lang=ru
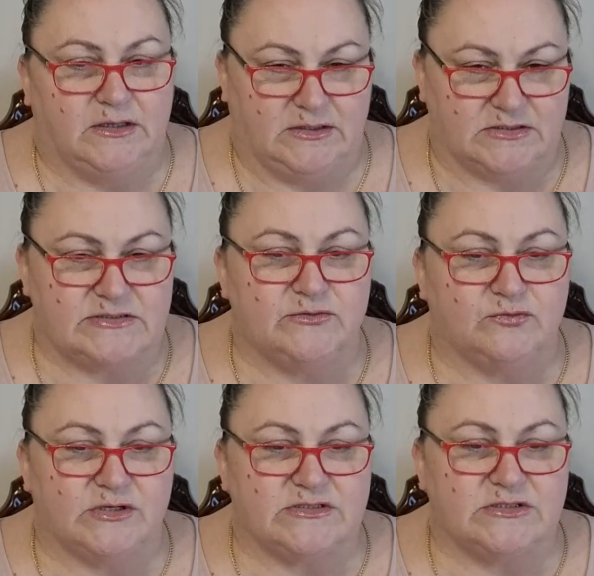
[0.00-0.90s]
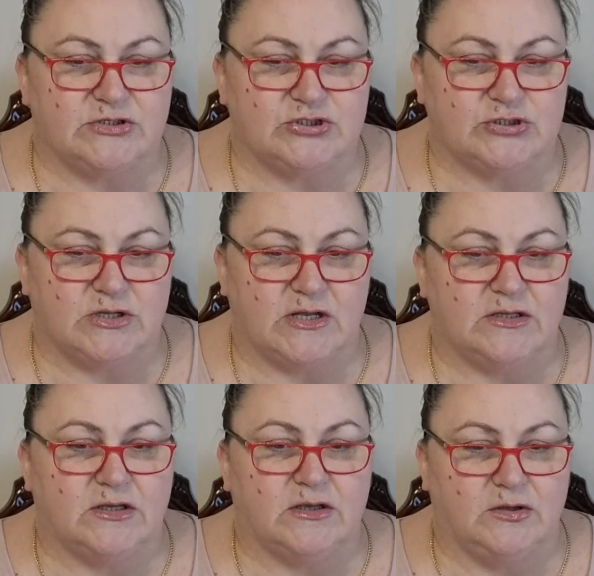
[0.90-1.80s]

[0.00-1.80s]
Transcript: И если у нас нет желания